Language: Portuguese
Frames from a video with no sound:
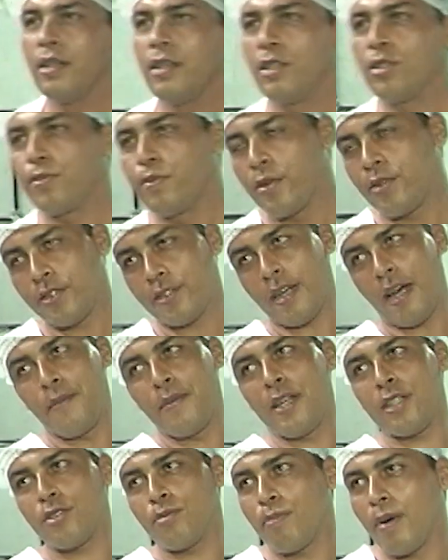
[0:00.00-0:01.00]

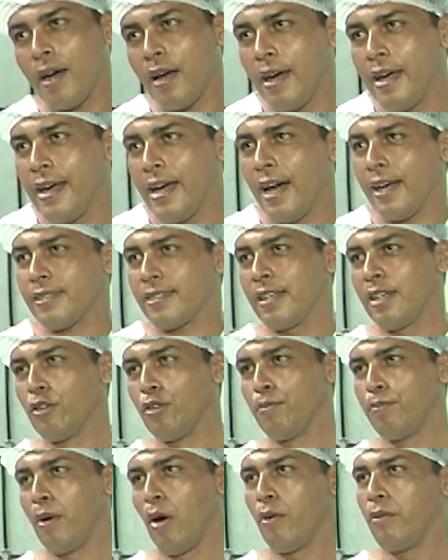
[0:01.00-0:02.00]
especificamente é, assando
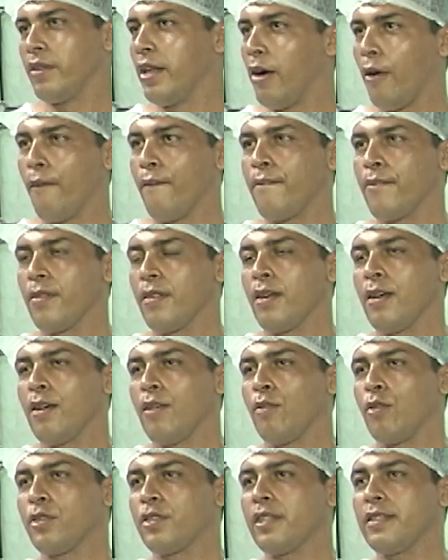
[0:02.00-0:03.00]
um pão, não.
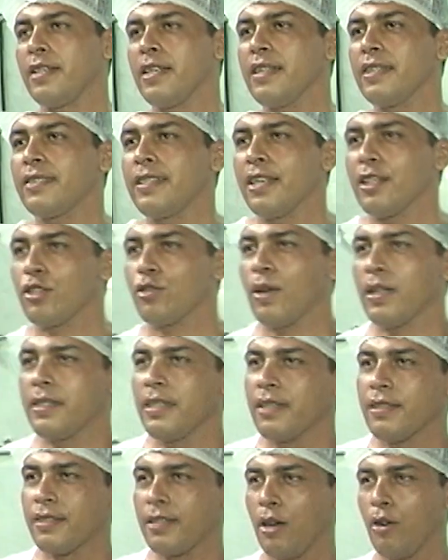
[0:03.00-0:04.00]
Você tem que ter sua
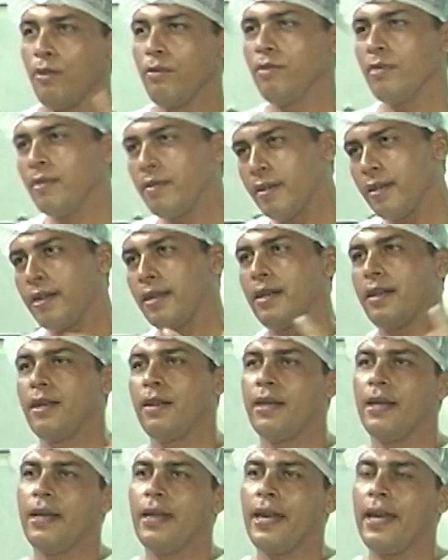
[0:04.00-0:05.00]
atenção
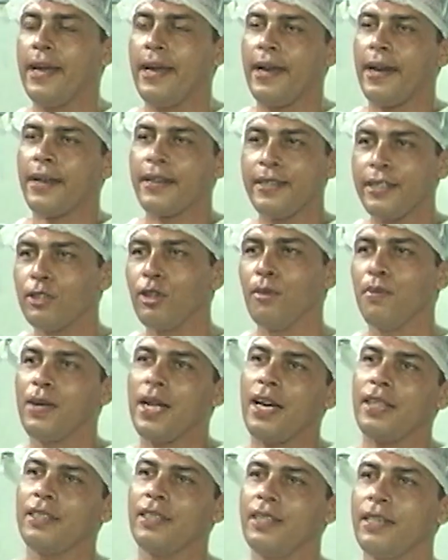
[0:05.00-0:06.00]
é
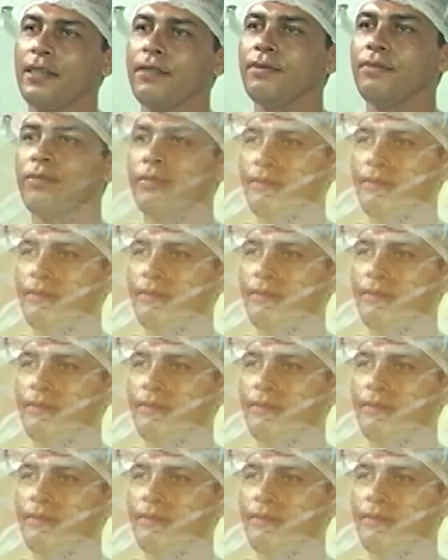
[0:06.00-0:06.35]
redobrada, né?